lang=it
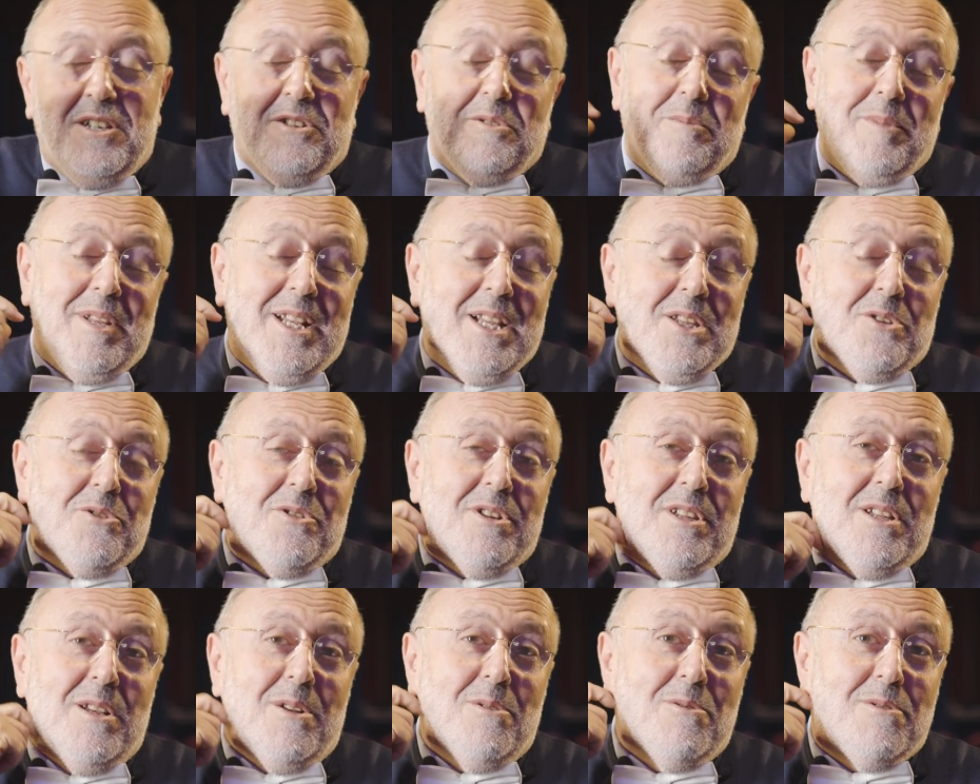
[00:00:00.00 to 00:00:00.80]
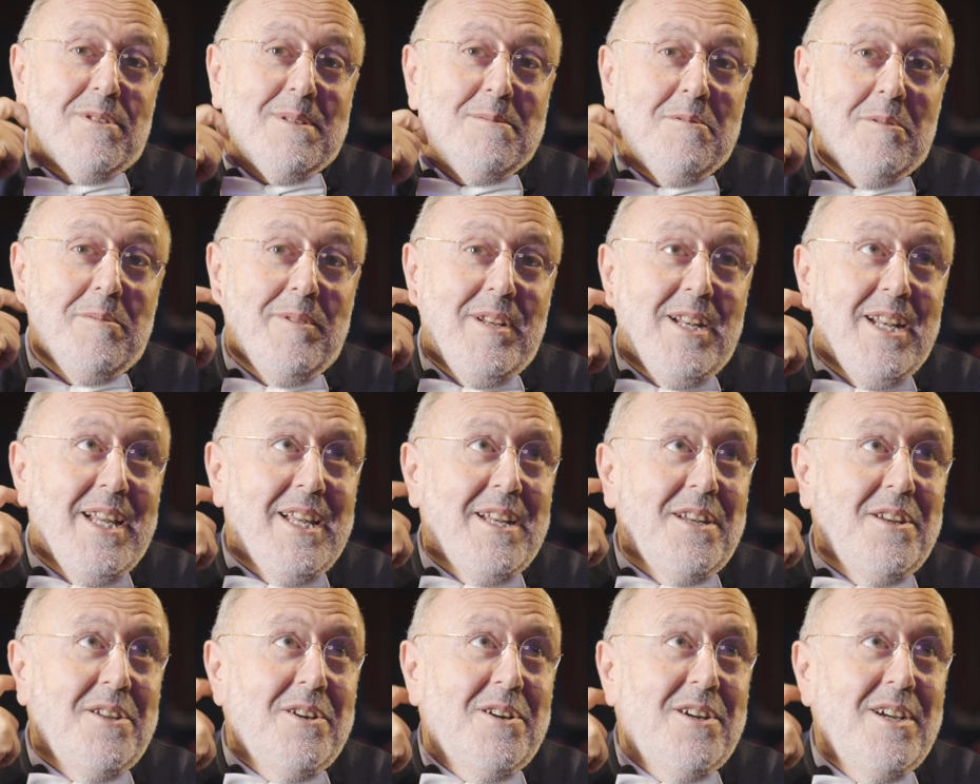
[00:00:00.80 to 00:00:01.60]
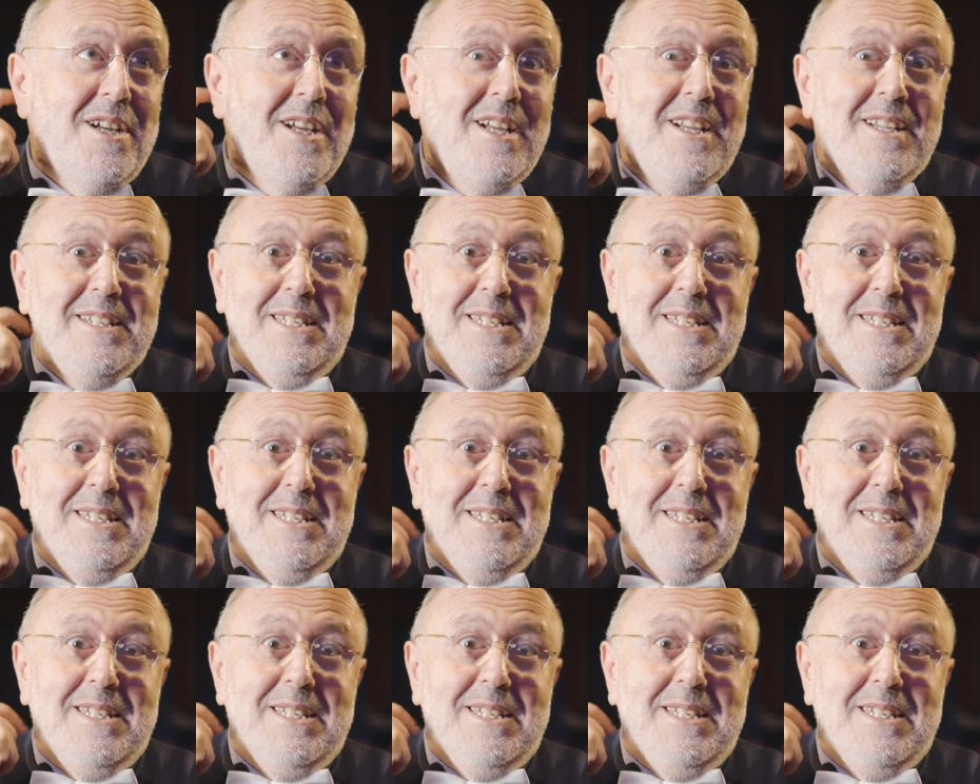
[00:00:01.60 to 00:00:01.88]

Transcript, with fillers: i dominatori dell'ultimo millennio.